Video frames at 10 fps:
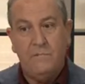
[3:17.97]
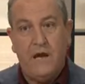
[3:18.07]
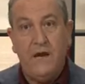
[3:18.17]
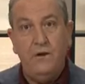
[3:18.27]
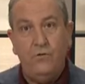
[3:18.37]

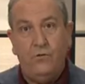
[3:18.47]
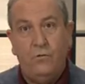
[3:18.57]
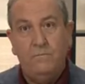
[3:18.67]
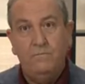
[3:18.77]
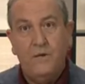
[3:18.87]

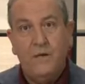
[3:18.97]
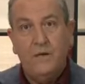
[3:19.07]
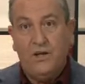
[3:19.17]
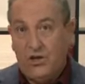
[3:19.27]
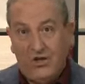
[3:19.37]
انه
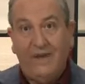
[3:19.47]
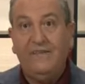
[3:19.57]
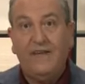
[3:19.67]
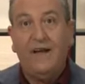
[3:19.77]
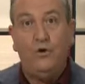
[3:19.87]

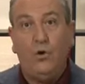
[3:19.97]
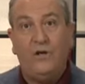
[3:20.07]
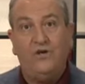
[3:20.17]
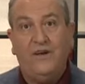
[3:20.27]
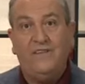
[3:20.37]
يتجسد
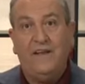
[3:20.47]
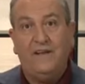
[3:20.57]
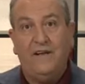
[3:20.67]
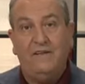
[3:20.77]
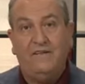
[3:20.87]
ياخذ
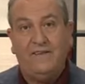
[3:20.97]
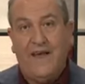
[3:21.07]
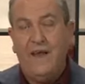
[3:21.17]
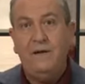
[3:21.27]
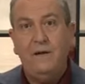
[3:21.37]
جسد
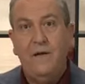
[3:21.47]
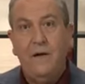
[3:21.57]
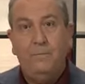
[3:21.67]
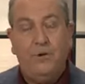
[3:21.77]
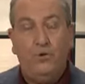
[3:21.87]
انسان
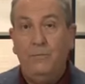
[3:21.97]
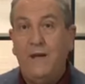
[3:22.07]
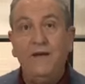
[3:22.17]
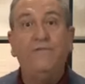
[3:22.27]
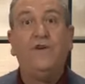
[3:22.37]
بدون
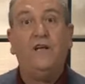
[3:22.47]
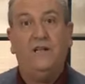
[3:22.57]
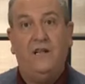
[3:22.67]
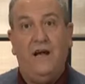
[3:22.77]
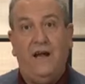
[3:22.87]
ما
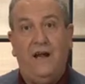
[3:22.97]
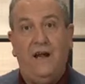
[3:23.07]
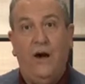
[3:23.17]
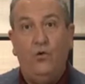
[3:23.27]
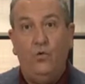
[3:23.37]
يفقد
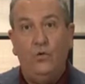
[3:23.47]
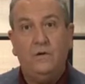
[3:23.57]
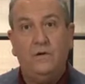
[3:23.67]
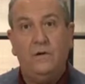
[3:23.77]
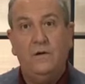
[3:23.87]

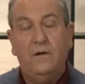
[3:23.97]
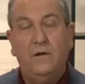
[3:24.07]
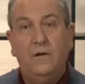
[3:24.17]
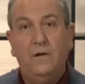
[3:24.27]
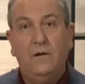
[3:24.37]
اللاهوت
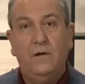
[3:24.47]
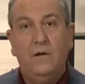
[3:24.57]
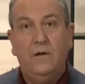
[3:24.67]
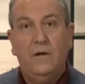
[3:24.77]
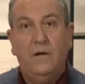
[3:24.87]

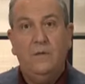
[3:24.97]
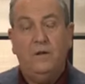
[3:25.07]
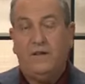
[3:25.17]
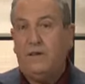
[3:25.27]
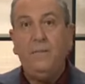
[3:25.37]

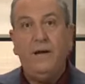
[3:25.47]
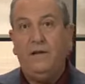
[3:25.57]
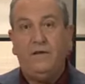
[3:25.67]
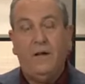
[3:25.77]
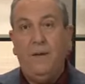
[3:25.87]

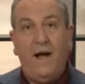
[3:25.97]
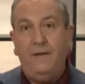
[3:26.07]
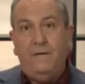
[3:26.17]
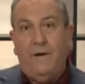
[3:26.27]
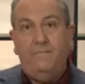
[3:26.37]
بالطبع
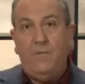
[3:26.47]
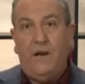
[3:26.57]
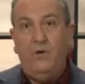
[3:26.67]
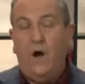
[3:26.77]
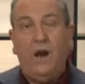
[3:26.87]
طبعا
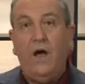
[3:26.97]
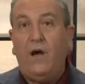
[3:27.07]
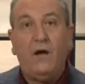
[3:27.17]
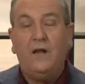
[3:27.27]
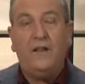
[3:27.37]
انه الله
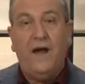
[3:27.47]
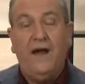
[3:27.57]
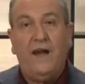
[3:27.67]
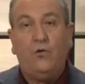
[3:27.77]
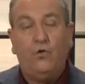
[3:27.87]
قادر
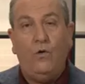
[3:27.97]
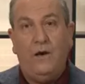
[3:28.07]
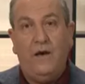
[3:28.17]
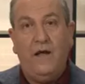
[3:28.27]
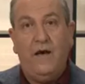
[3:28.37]
على
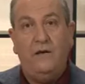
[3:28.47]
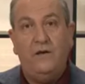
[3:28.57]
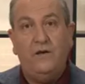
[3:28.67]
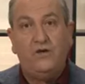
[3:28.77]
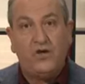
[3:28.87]
كل
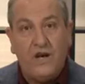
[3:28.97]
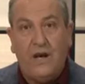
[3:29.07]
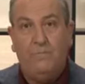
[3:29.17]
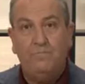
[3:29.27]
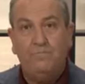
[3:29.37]
شيء